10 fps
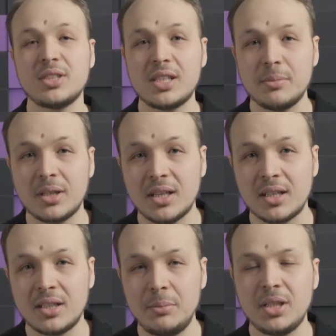кстати,
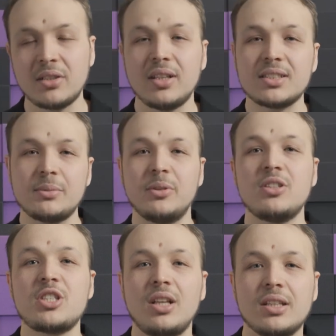Макгрегор доминировал от самого
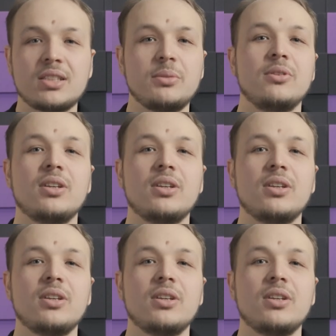начала до самого